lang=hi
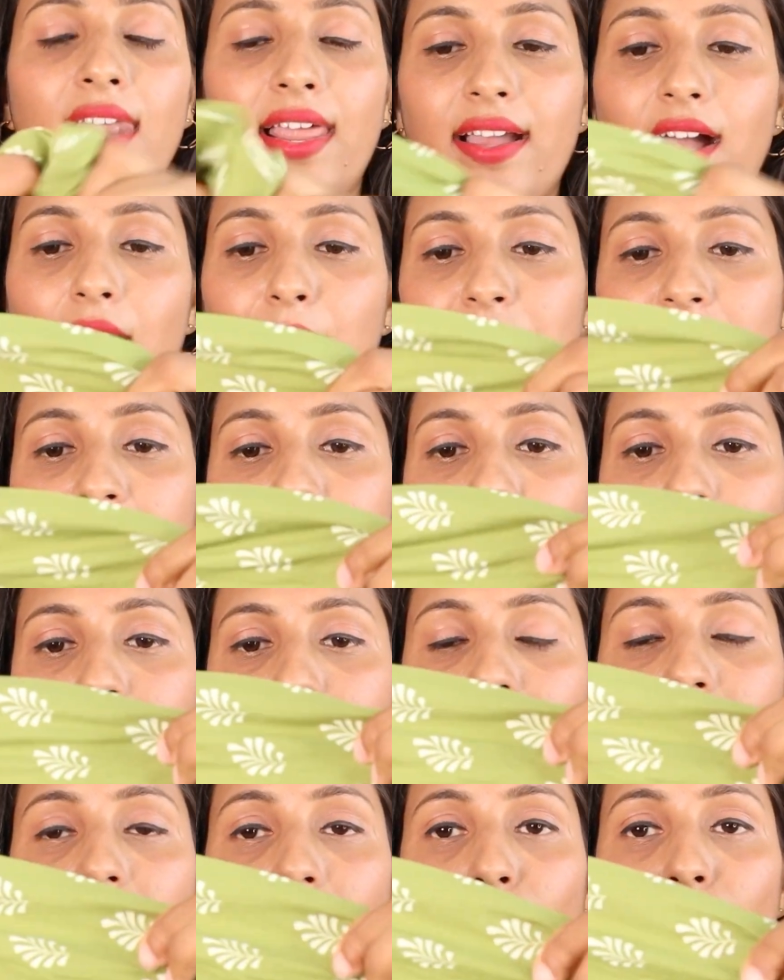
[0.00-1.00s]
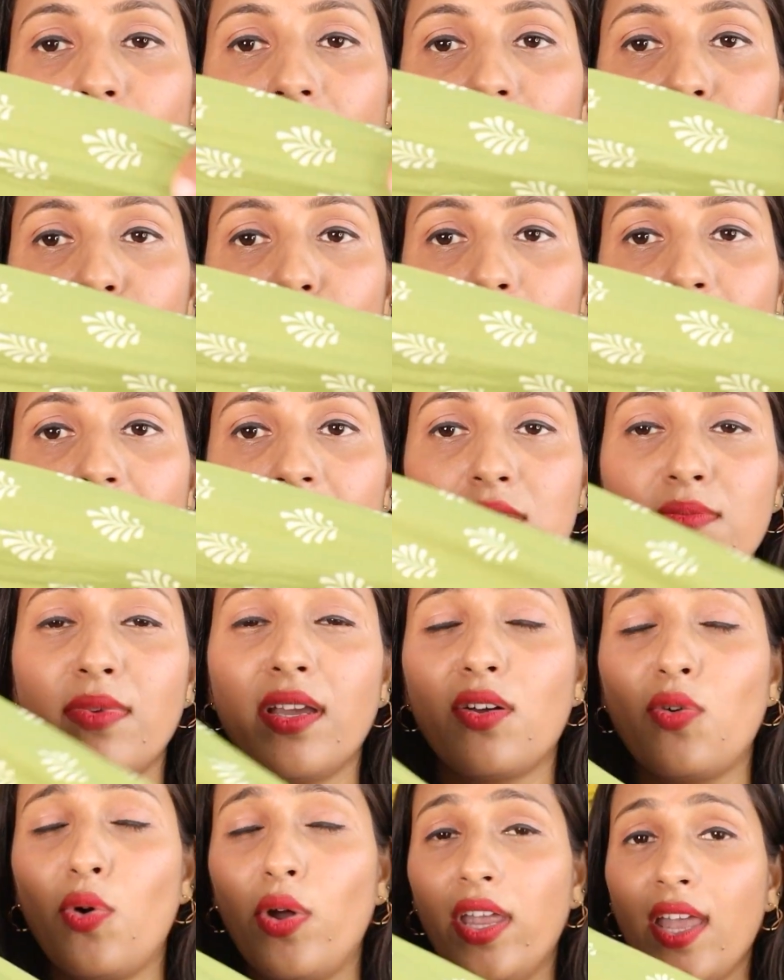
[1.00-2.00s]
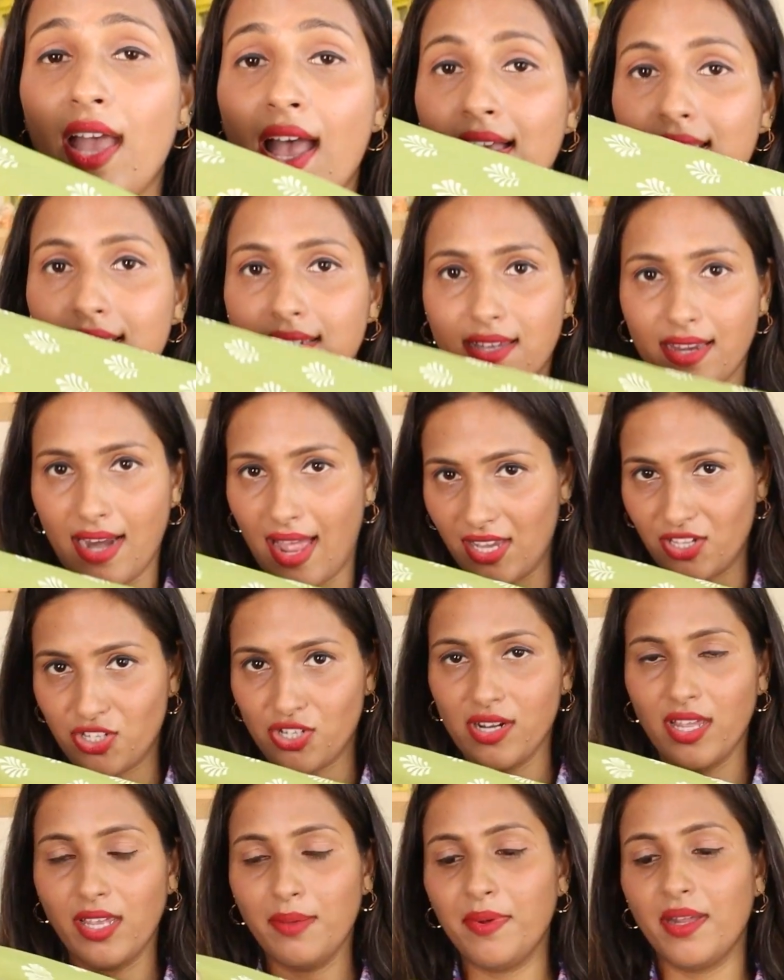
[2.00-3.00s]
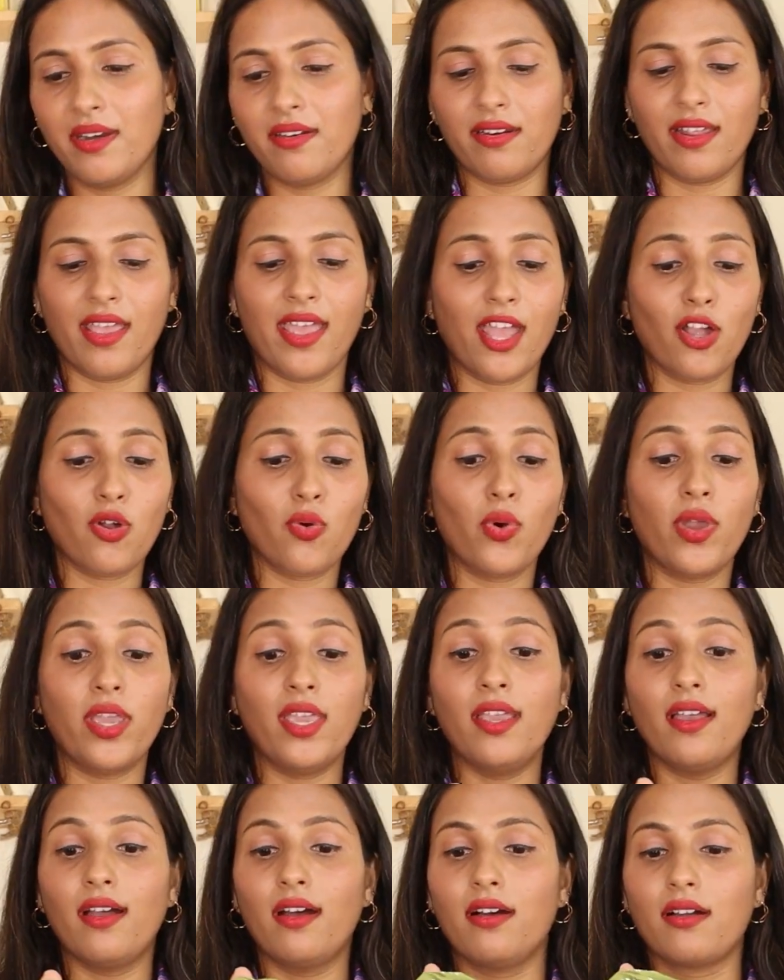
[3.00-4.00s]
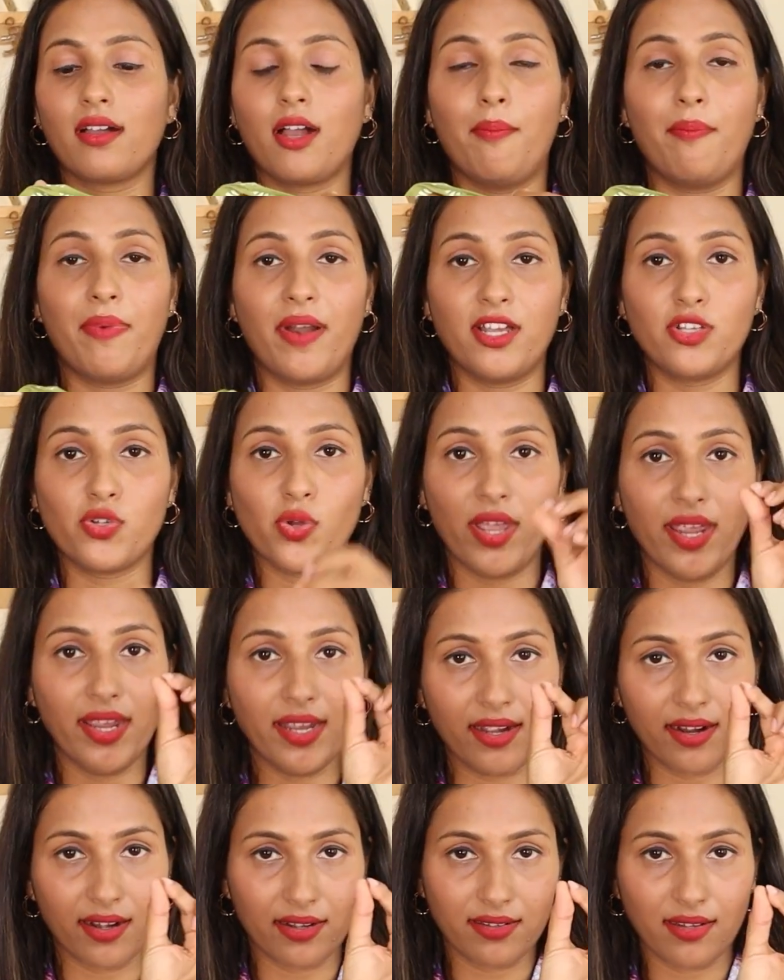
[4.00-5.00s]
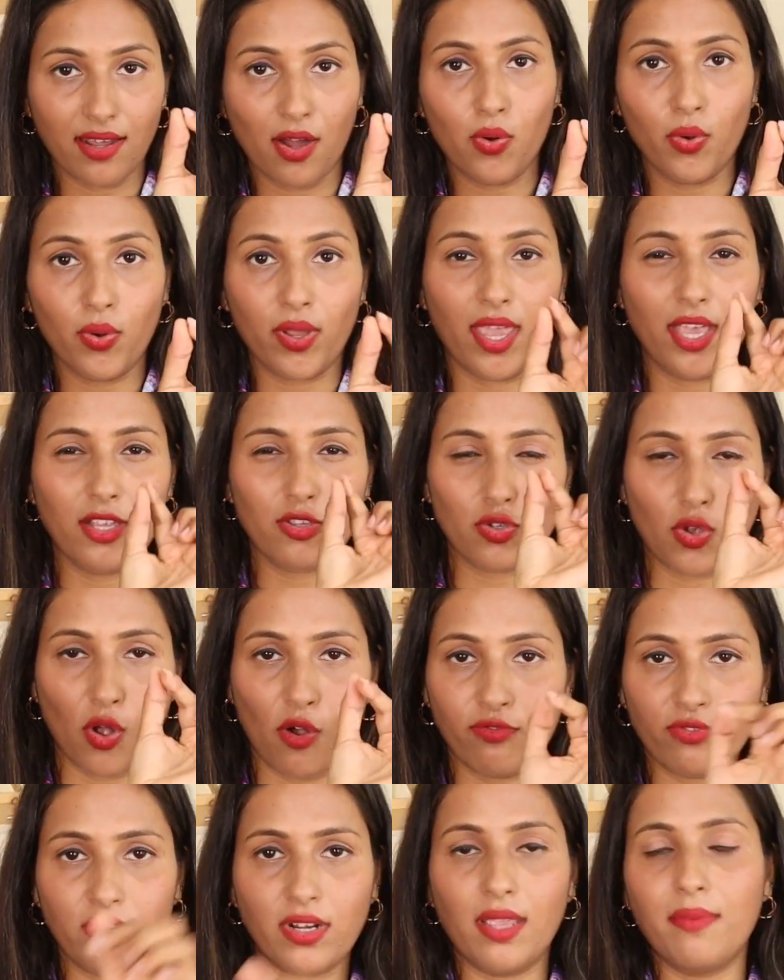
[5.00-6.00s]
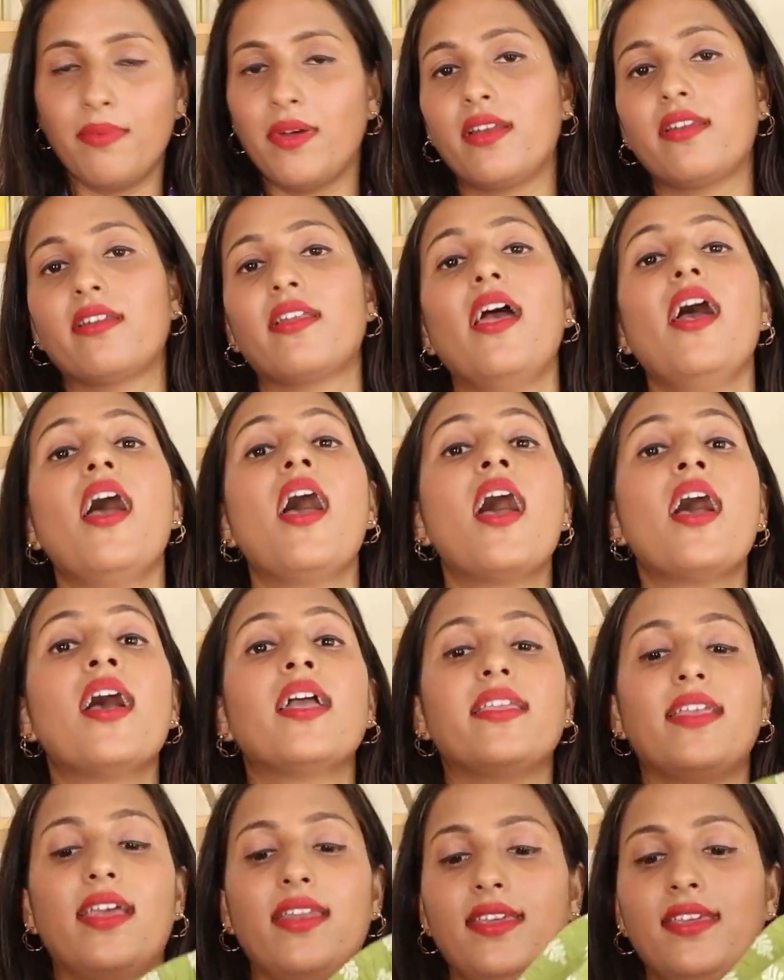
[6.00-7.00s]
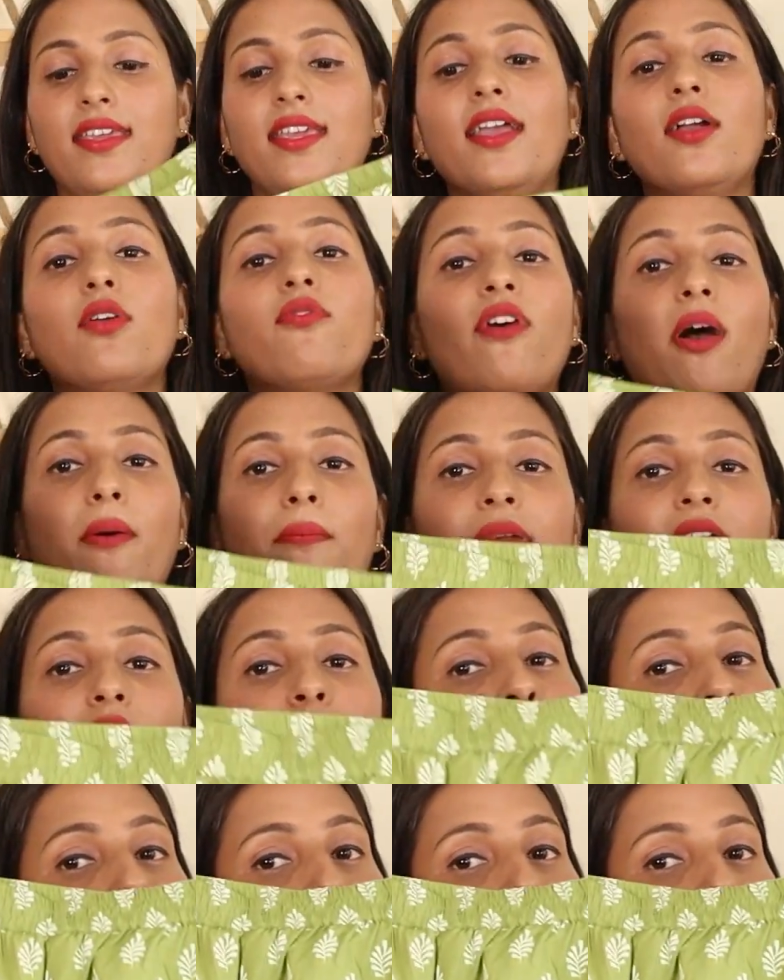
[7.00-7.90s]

लाइक आप इस टाइप से देखोगे ना तो भी इसमें कोई स्क्रैच नहीं बन रहे हैं कोई कपड़ा जो है इकट्ठा होके सॉफ्ट नहीं बन रहा है यानी कि फैब्रिक